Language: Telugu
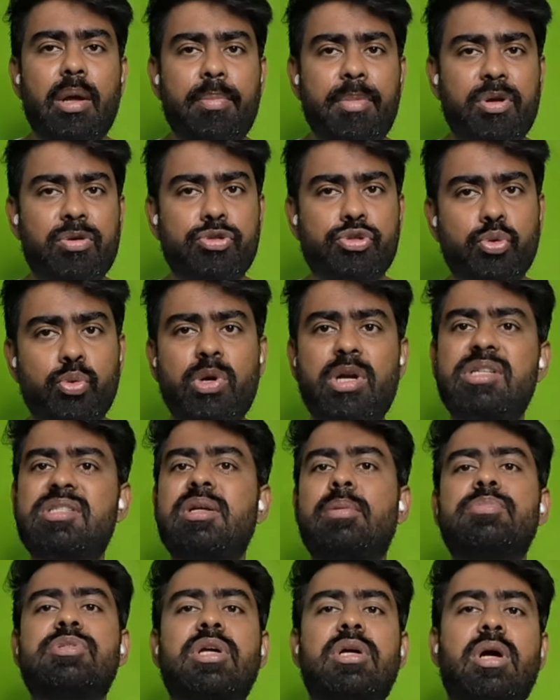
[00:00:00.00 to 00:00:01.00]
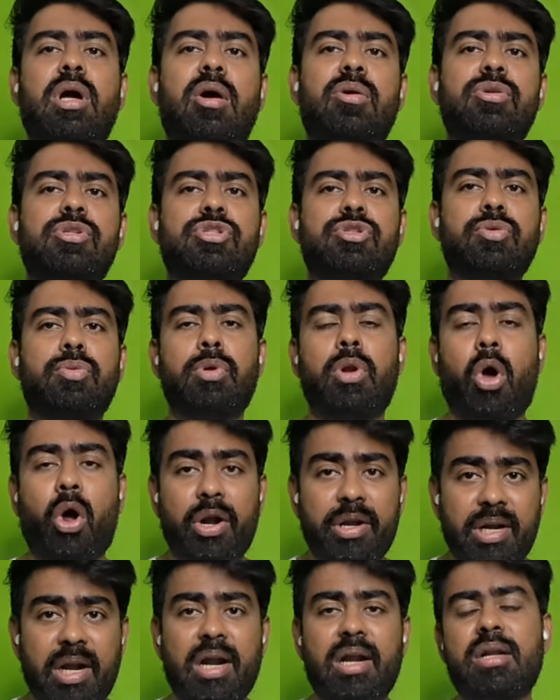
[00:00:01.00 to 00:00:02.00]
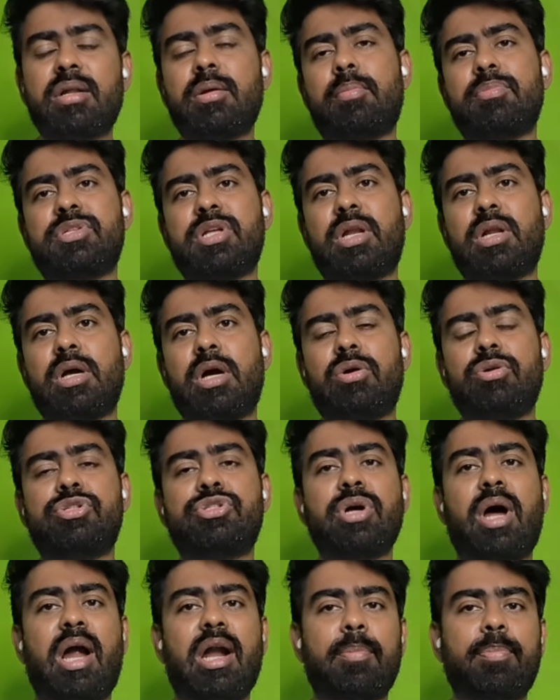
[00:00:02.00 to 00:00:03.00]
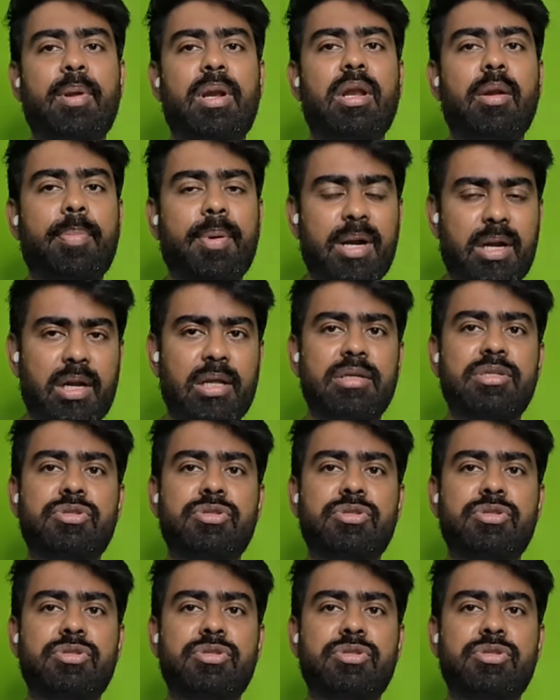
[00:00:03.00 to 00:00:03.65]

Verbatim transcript: మీకు స్టూడెంట్స్ అంశం కావచ్చు లా అండ్ ఆర్డర్ అంశాలు కావచ్చు ఆడపిల్లల పట్ల